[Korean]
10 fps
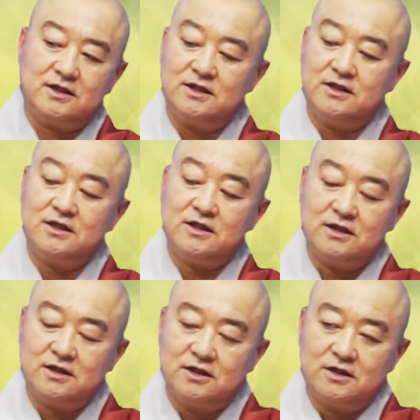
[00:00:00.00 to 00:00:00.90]
이
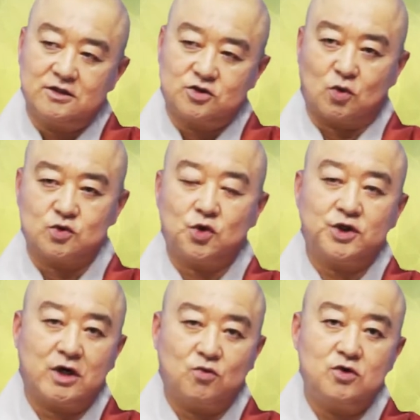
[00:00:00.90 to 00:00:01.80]

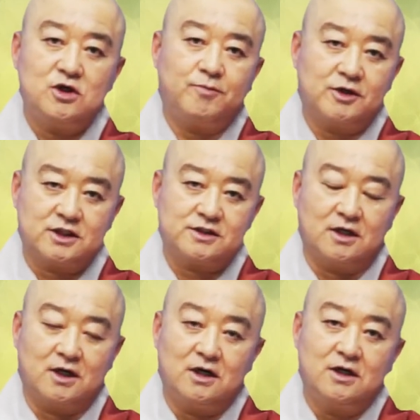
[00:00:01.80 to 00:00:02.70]
종소리가 울려
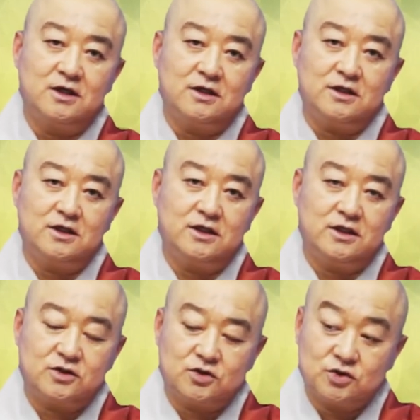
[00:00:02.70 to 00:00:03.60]
퍼져서
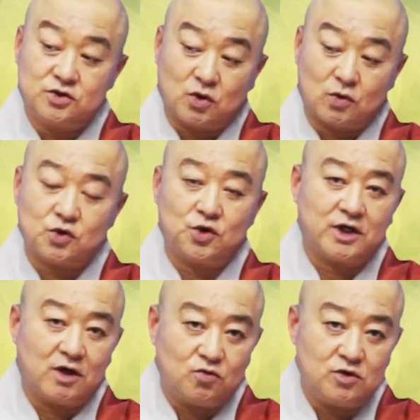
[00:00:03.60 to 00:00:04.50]
이
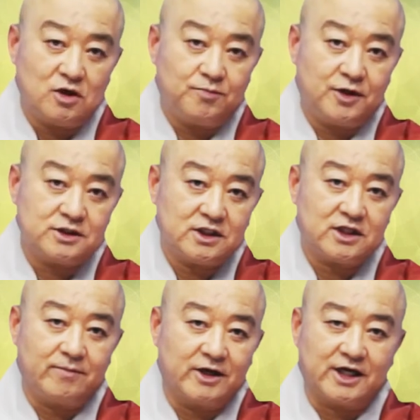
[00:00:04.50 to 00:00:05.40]
종소리가 울려 퍼질
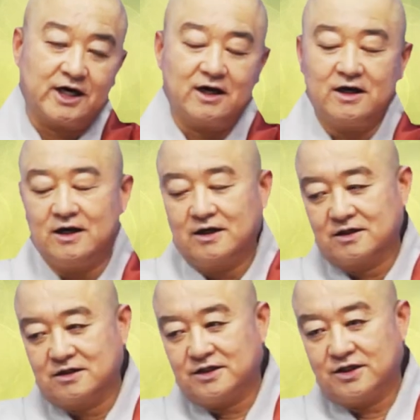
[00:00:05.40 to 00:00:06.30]
때마다
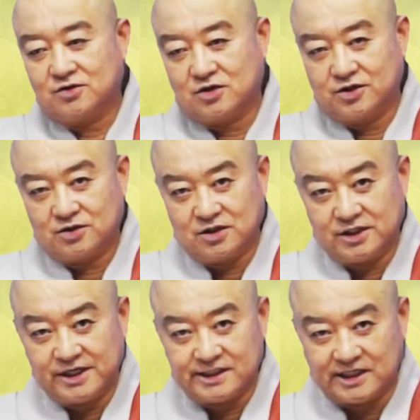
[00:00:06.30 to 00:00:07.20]
거기에,
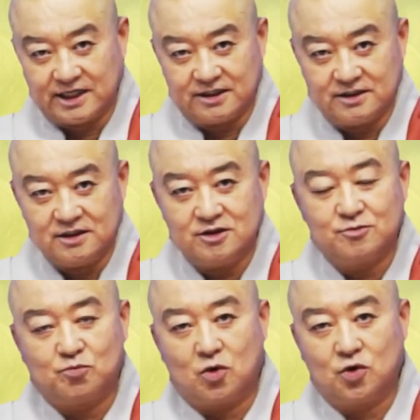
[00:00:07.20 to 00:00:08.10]
거기에 사는
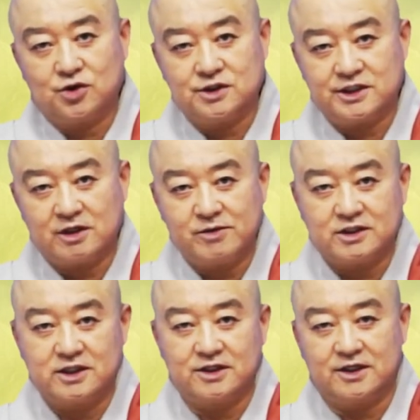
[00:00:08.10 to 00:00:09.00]
모든
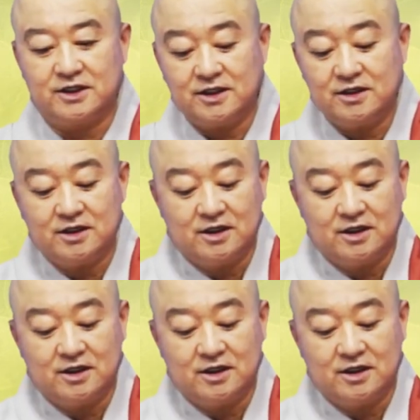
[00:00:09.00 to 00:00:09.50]
생명체들이